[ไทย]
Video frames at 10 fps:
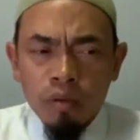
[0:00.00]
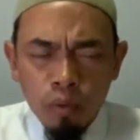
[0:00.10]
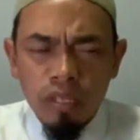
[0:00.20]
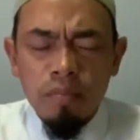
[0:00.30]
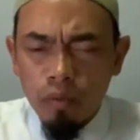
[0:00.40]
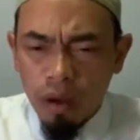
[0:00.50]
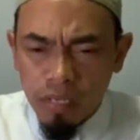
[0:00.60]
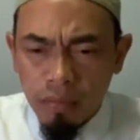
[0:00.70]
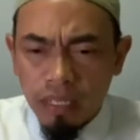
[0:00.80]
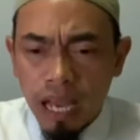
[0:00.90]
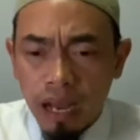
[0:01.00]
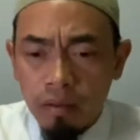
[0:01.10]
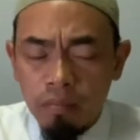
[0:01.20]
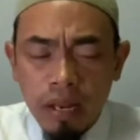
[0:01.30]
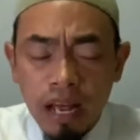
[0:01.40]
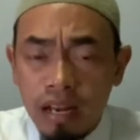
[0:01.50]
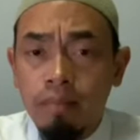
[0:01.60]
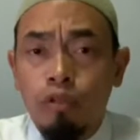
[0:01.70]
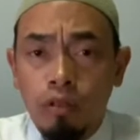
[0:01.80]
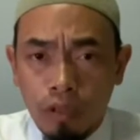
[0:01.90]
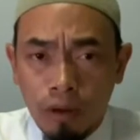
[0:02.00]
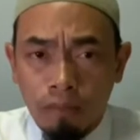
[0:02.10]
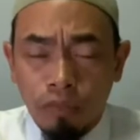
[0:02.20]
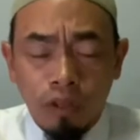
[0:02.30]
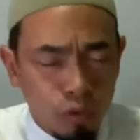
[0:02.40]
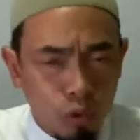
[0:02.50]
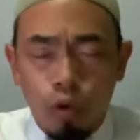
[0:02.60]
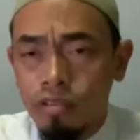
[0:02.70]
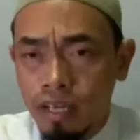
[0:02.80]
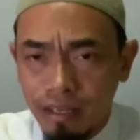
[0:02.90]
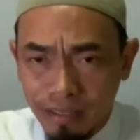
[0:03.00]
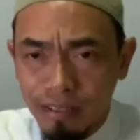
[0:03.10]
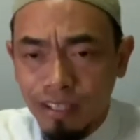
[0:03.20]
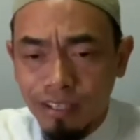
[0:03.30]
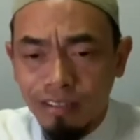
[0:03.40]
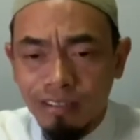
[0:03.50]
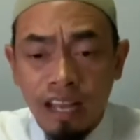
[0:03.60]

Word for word: ผู้ที่มีความสมถะเป็นอันดับต้นๆ ทุกคนจะนึกถึงชื่อ